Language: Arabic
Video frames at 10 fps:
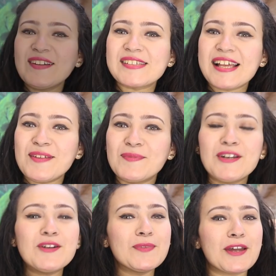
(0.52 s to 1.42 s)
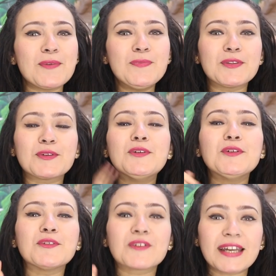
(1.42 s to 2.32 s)
اهلا وسهلا بيكم يا رب
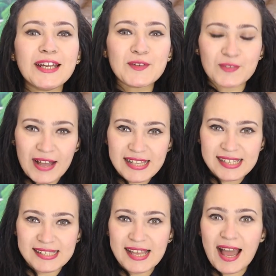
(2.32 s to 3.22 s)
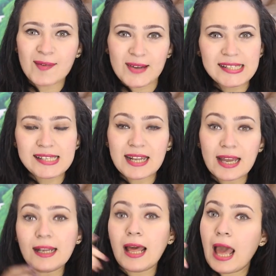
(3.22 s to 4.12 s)
تكونوا في خير وفي احسن صحه واحسن حال